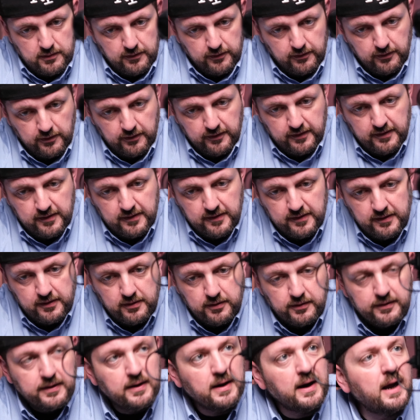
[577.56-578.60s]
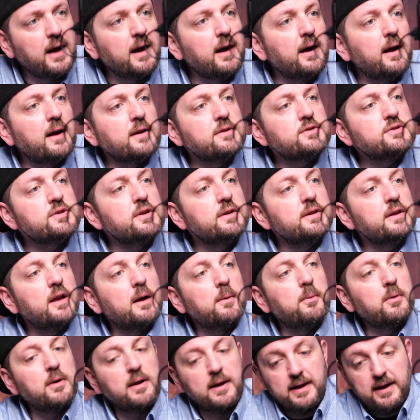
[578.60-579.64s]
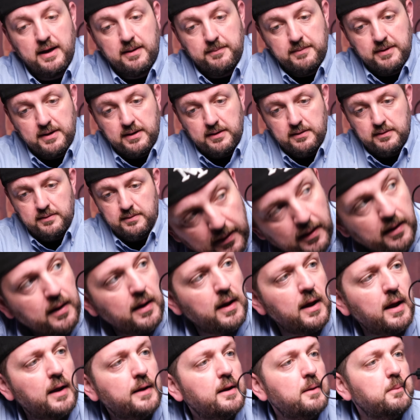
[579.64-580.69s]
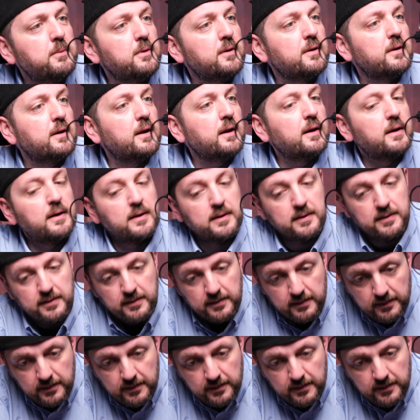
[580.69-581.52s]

so se si noterà, accendiamo la camera e andiamo in rec.